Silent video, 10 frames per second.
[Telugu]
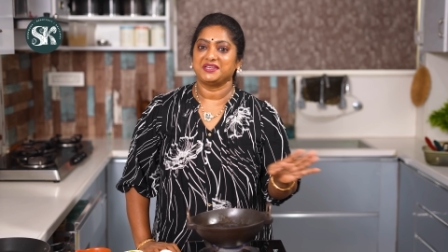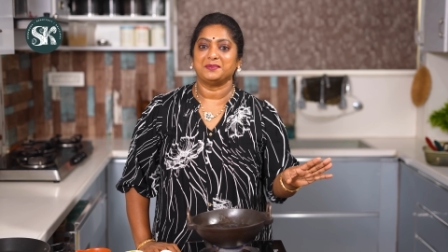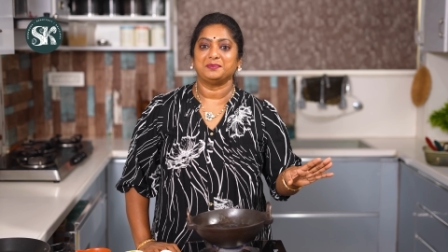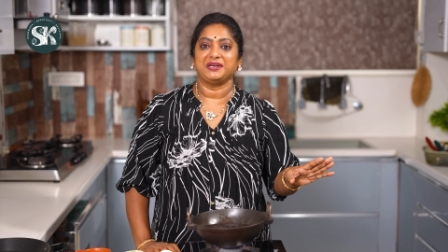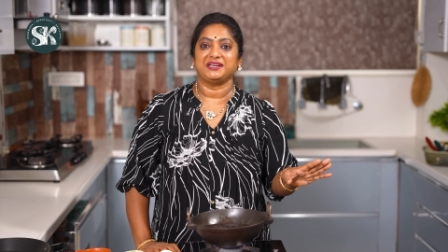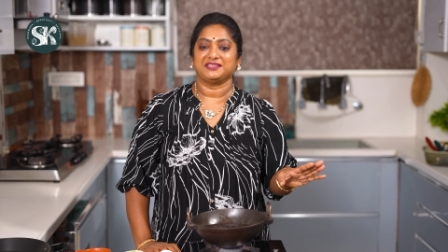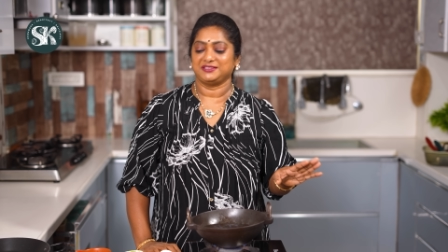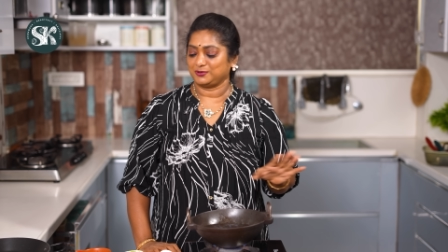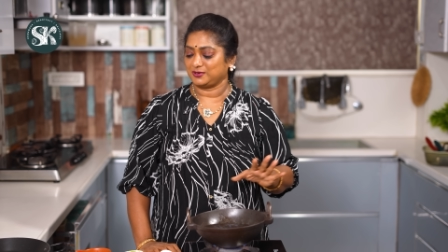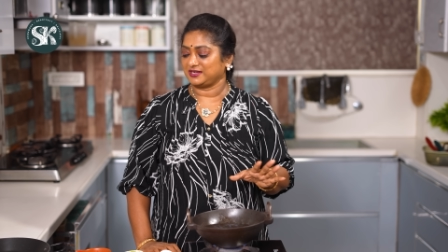కంప్లీట్
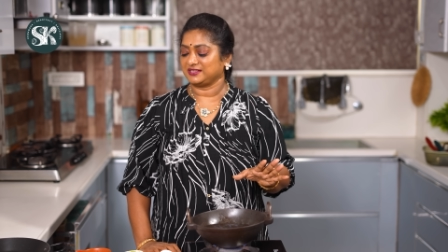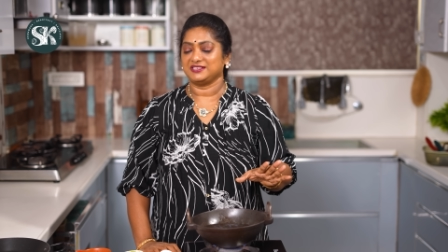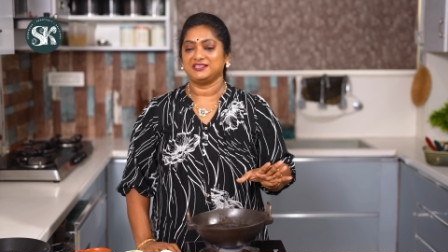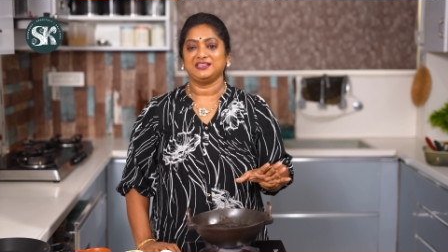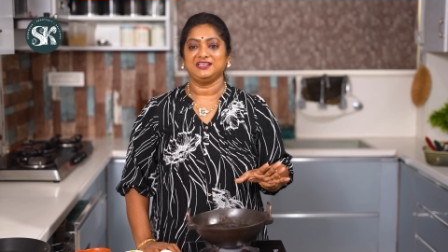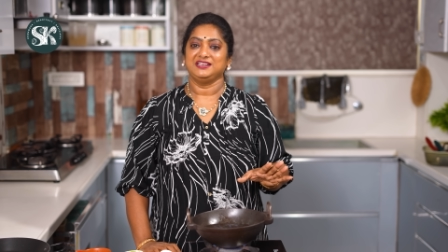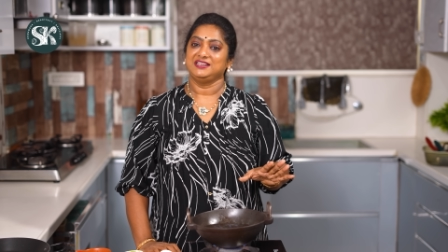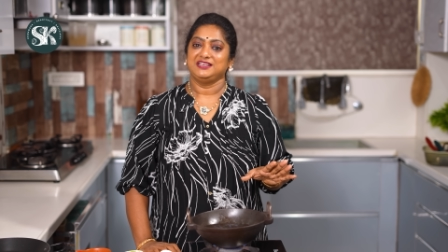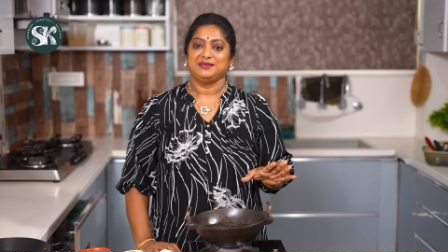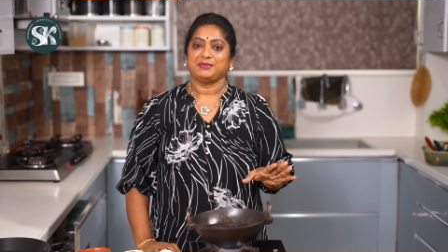ఇది ఒక్కటి తింటే
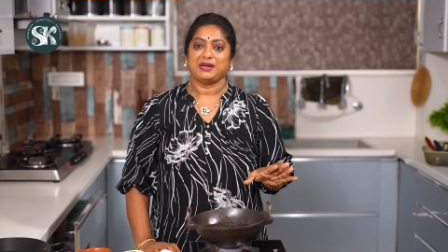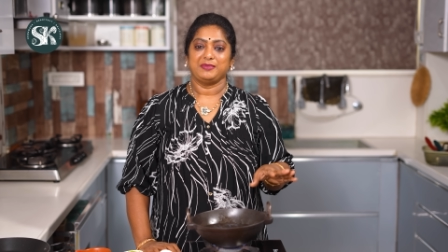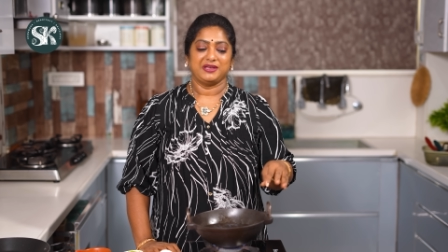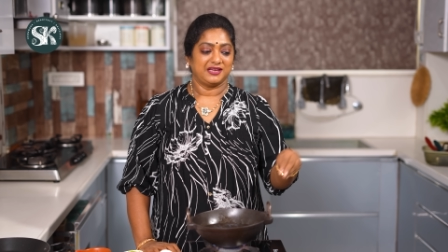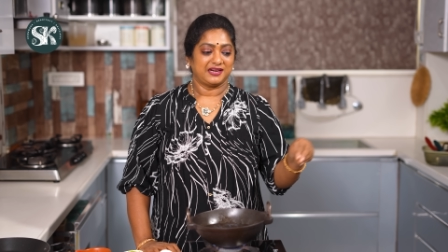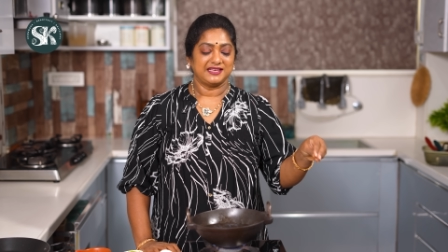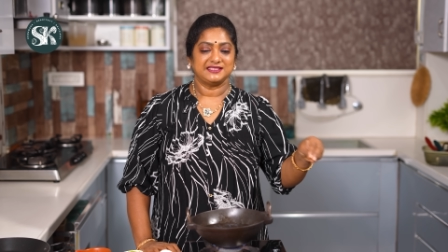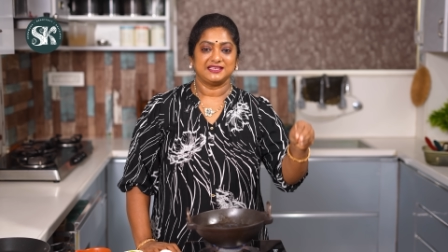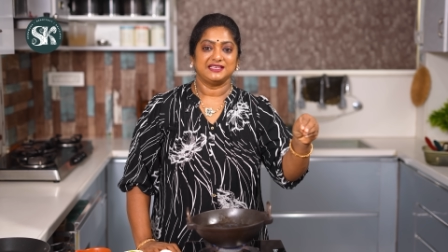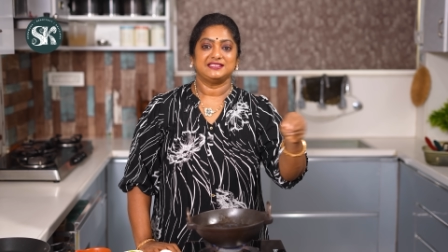మనం ఇంకా
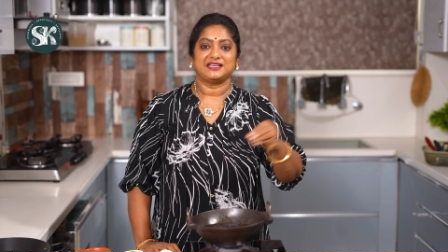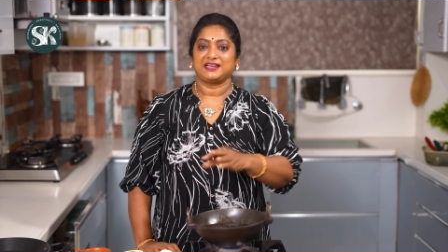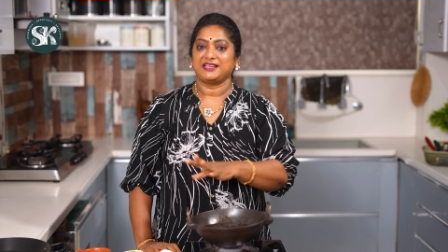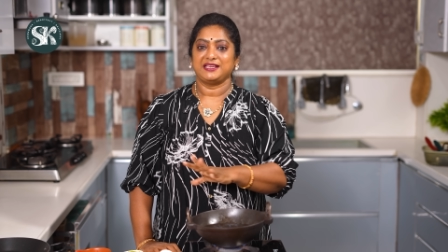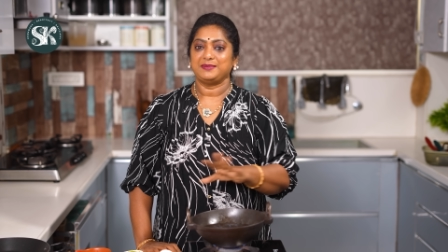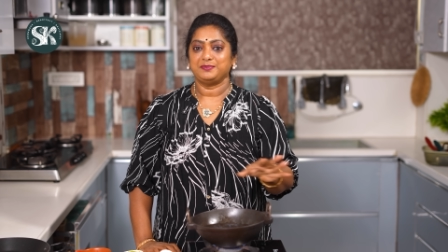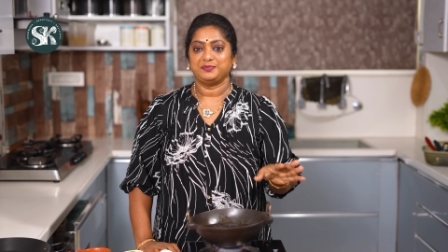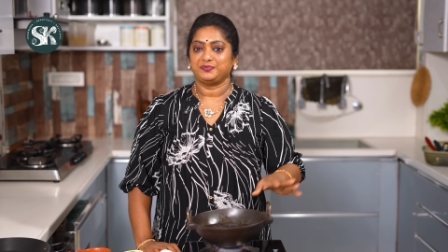రైస్ గీస్ అట్లా ఏం